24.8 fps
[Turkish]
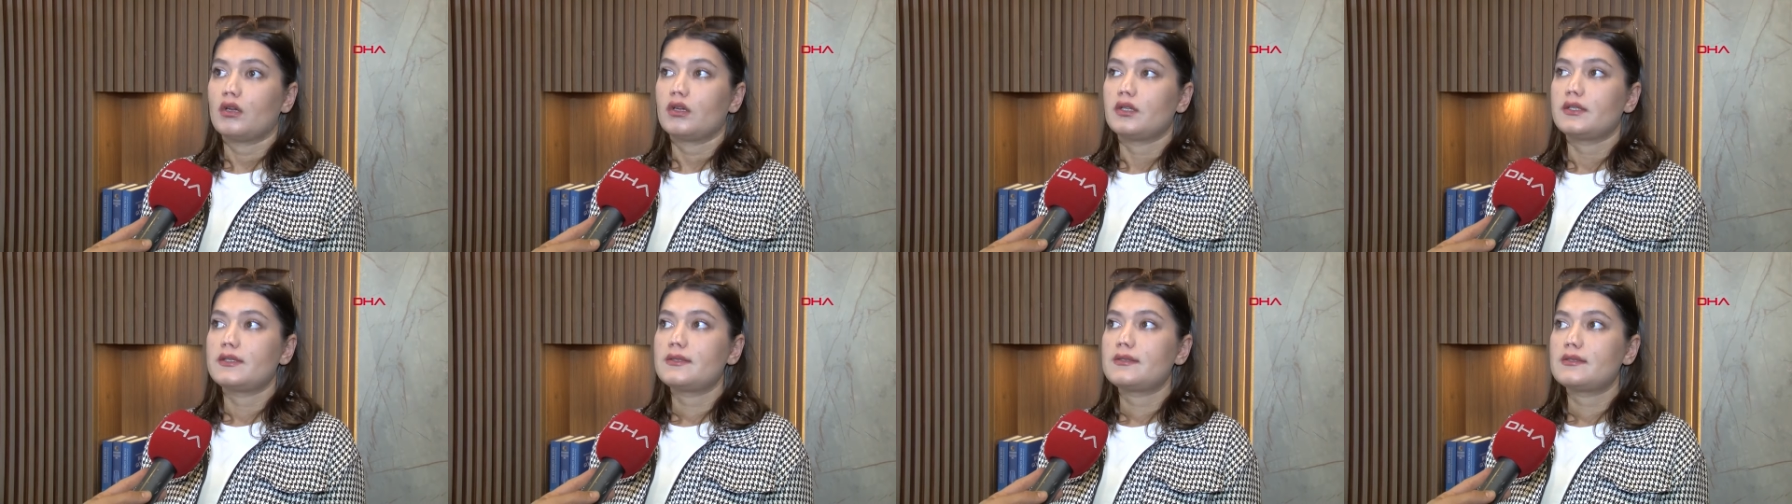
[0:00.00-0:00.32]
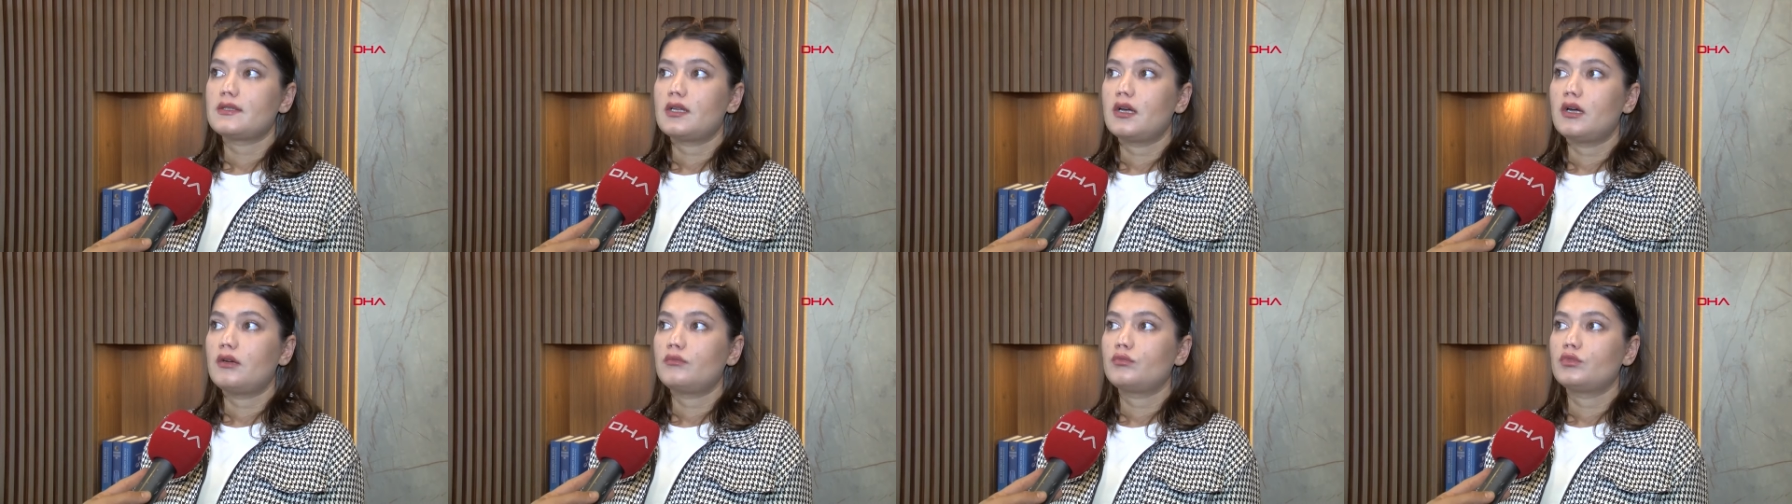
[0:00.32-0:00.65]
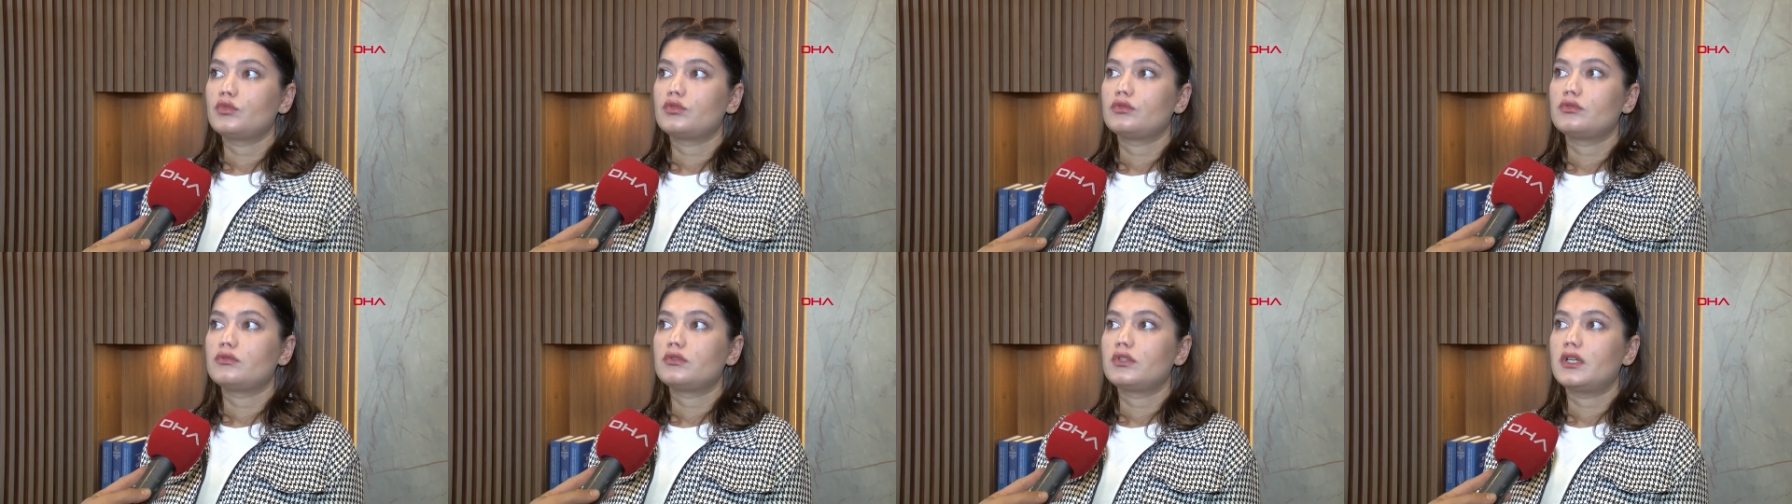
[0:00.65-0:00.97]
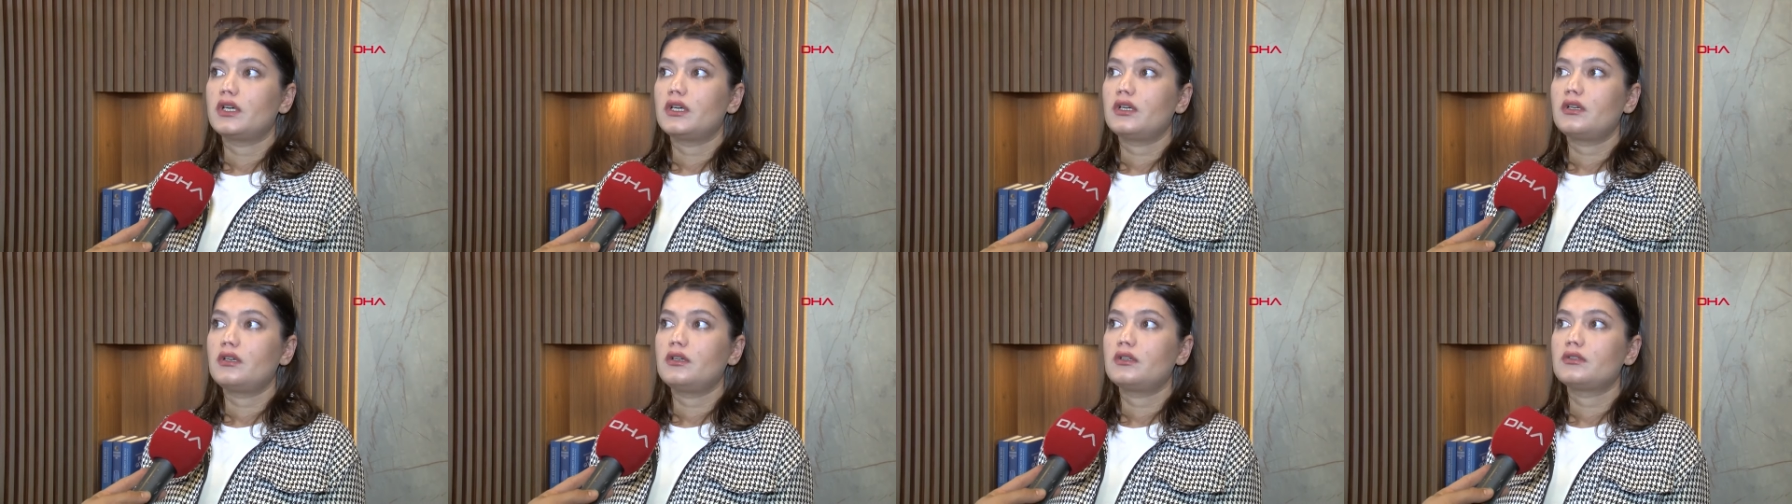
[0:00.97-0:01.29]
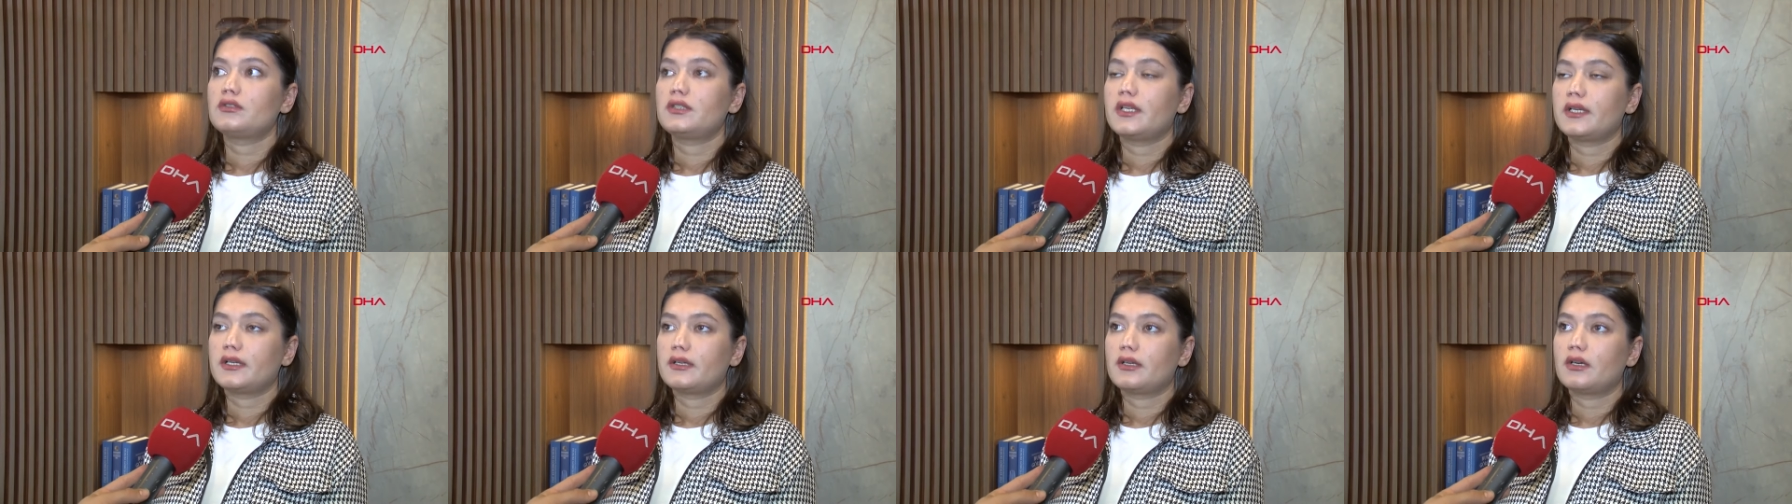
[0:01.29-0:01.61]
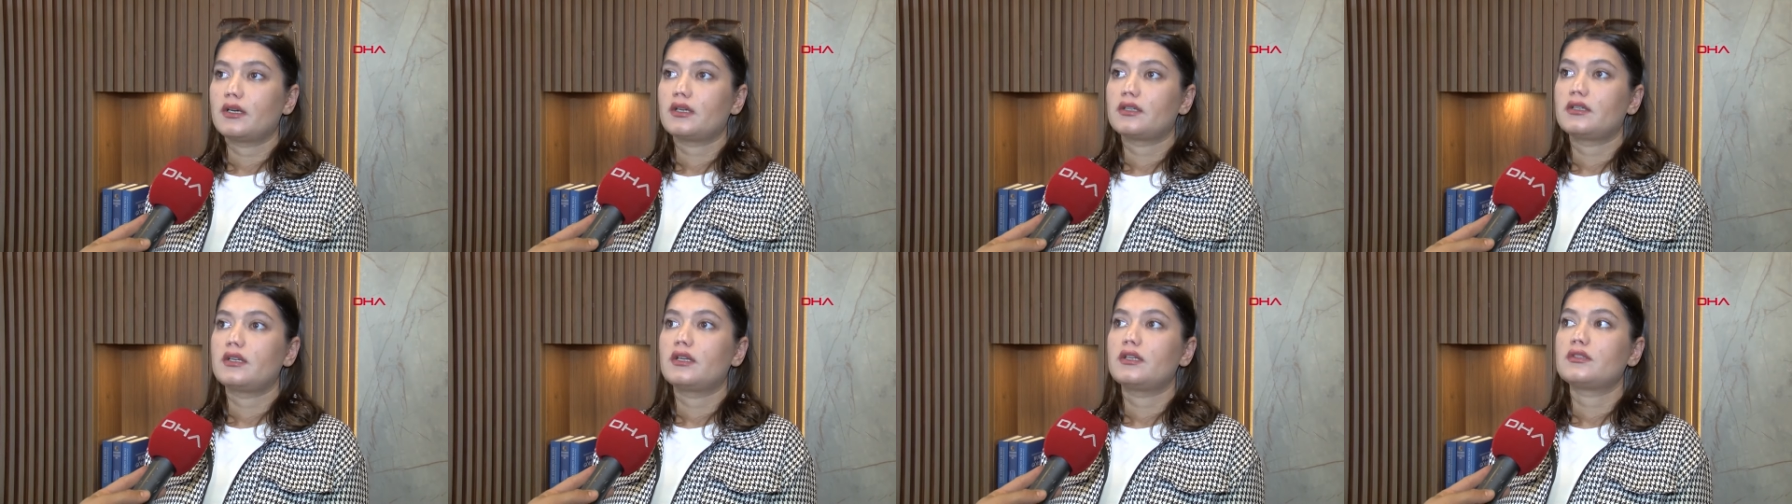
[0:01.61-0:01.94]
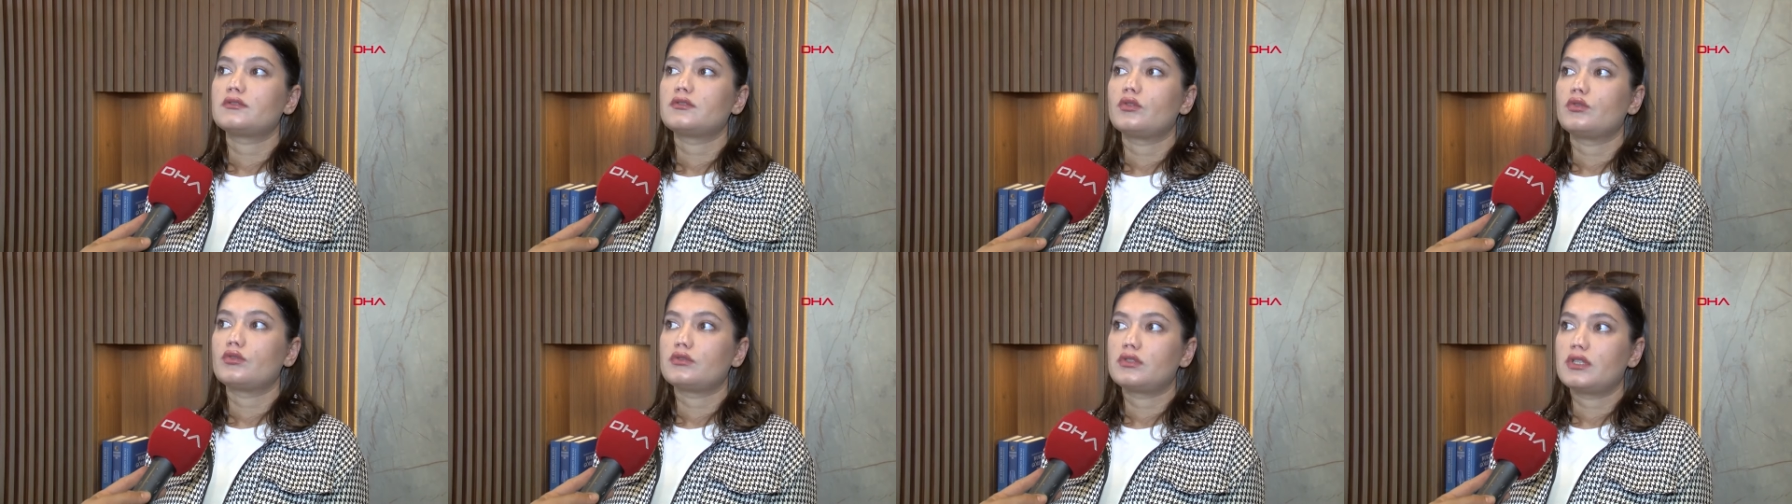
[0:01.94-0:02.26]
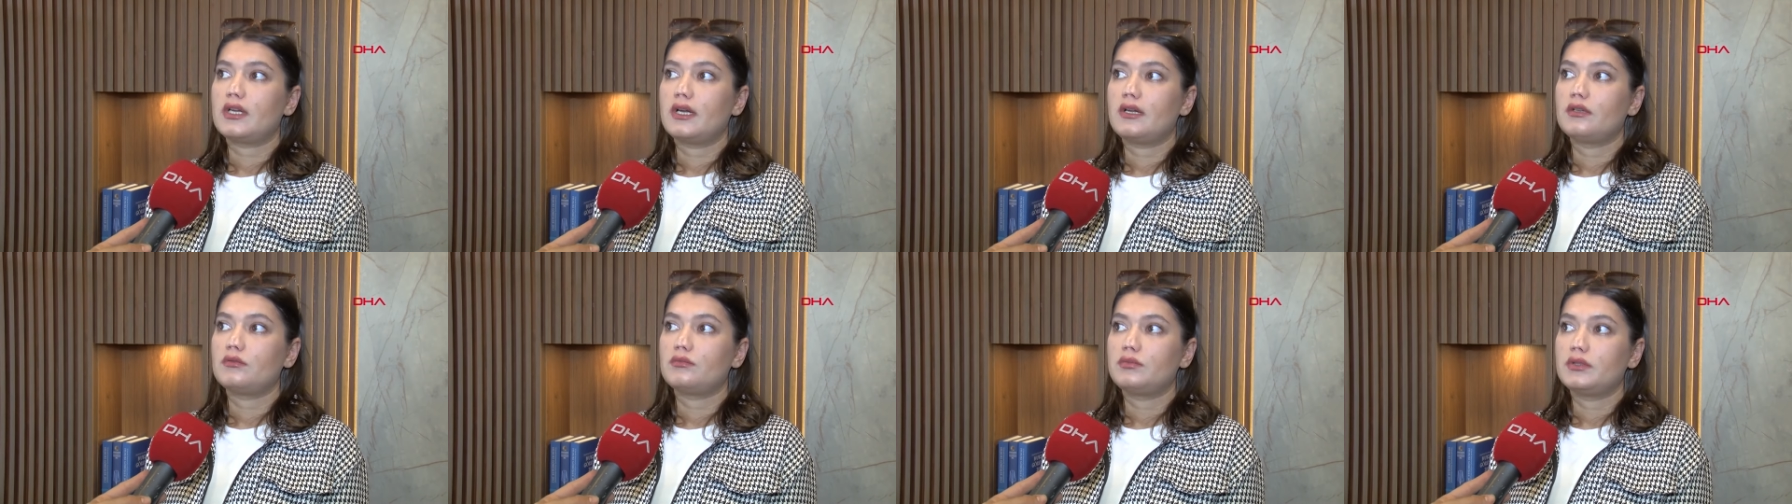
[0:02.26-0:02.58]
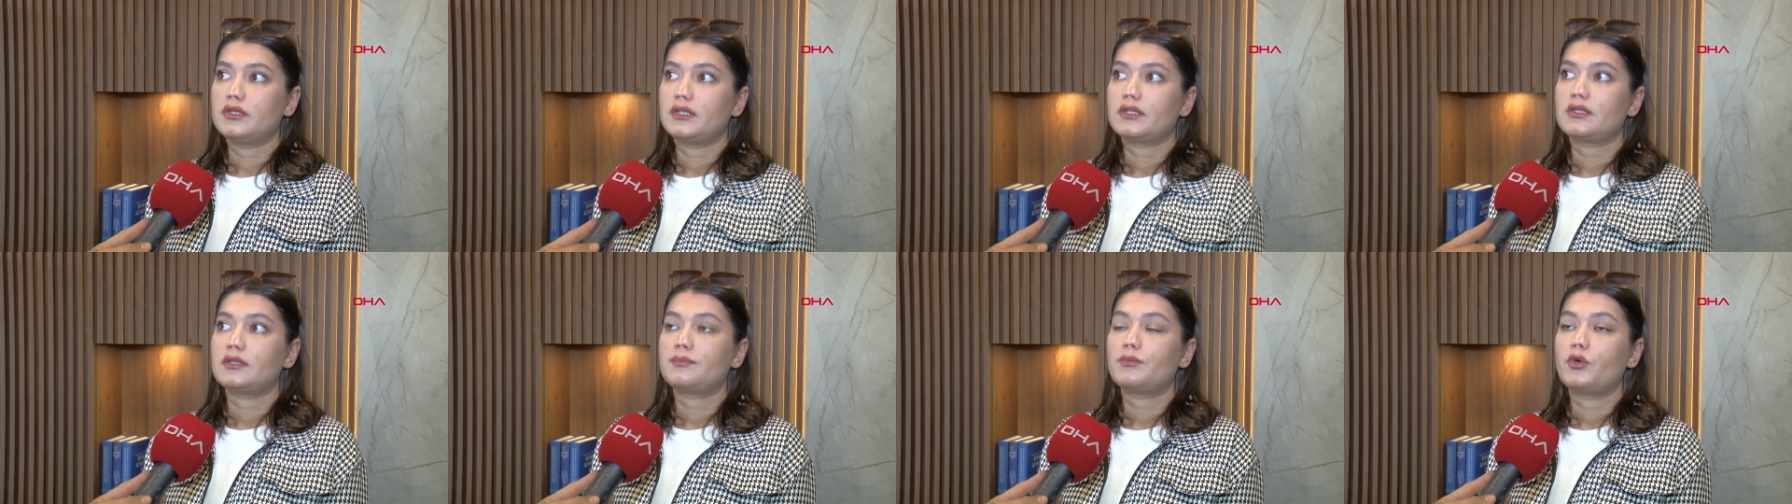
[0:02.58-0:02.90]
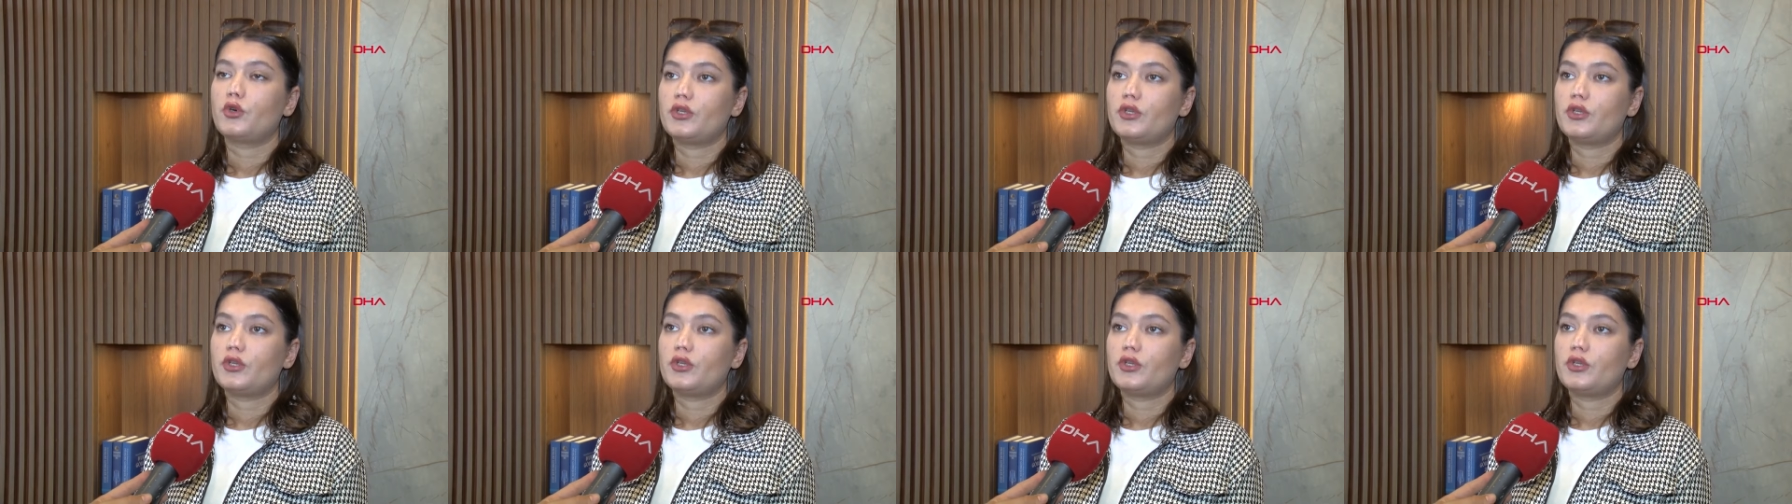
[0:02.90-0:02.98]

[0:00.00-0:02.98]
İstanbul'da tekrardan özel bir